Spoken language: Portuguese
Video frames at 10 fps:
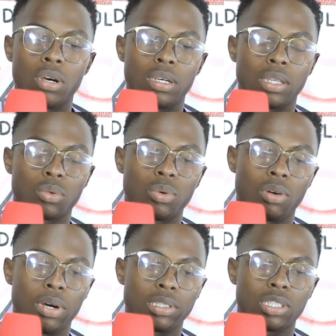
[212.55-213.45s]
na altura
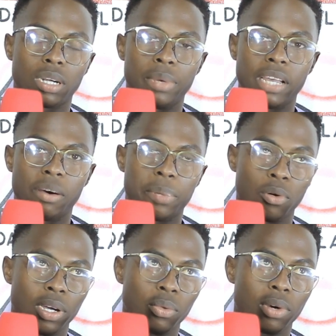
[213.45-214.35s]
onde trabalhava para
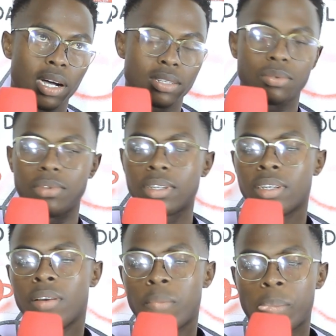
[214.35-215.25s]
alguém, no caso, né?
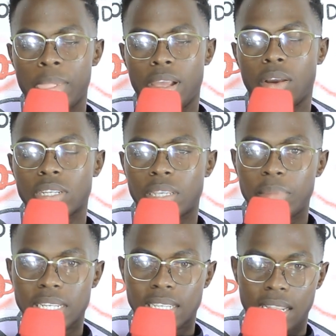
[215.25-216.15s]
eu
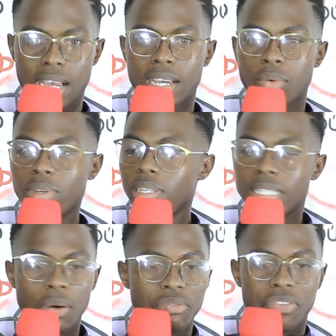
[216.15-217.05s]
recebia salário e
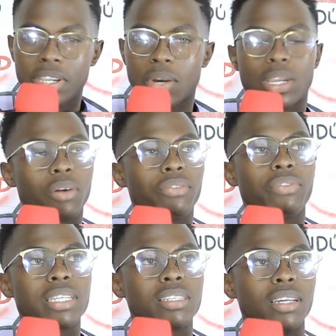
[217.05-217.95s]
não via o que eu
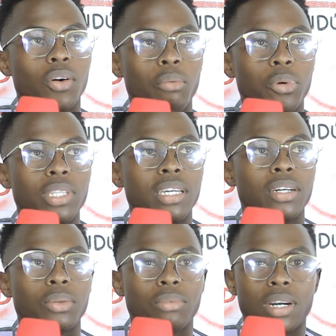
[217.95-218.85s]
fazia com o meu
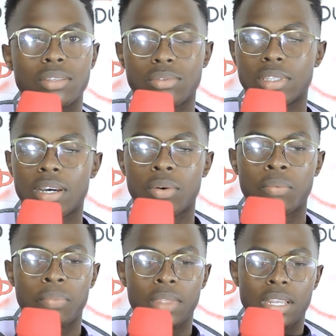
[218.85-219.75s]
dinheiro, no caso. Uhum.
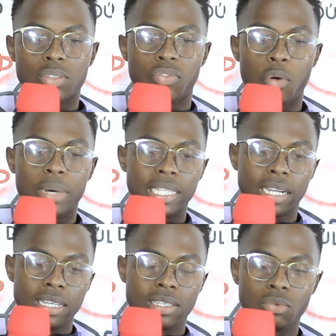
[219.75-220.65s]
Então, foi uma de
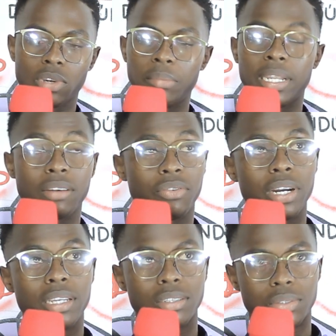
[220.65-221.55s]
razão que me levou
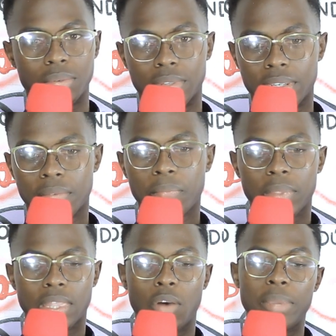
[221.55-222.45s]
a isto, né?
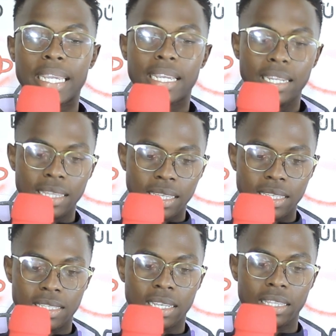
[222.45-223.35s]
Okay. Então, me inclinei
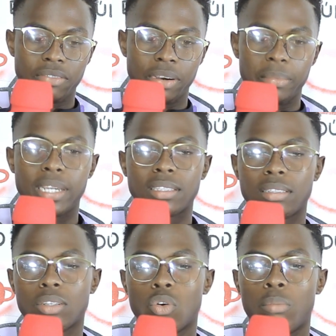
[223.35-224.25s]

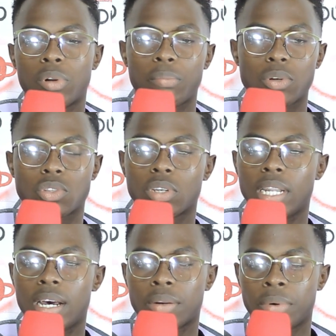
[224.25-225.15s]
iniciativamente, com o propósito,
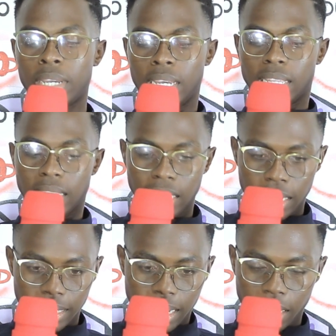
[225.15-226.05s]
claro, de
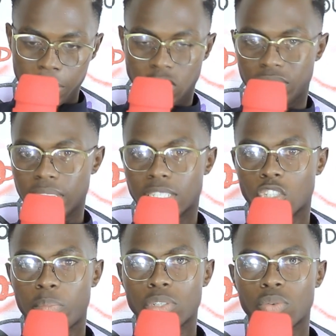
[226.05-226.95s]
endereitar as minhas
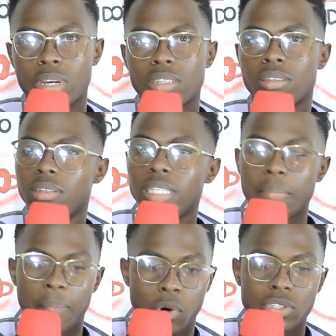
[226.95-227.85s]
finanças pessoais e
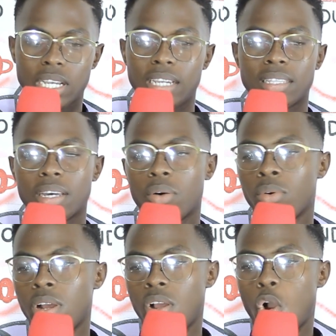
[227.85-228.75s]
depois aí,
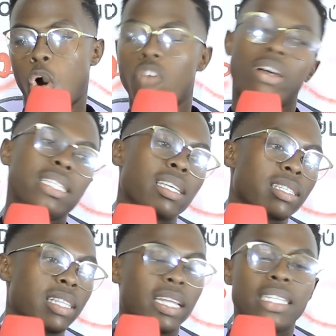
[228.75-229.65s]
então, houve a
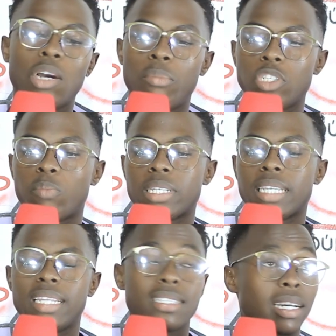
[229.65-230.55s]
necessidade de eu me
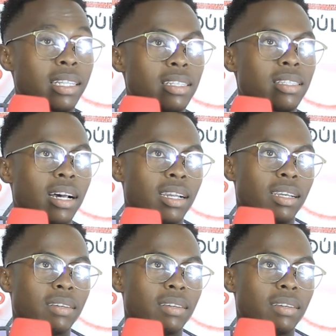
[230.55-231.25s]
especializar nesta área.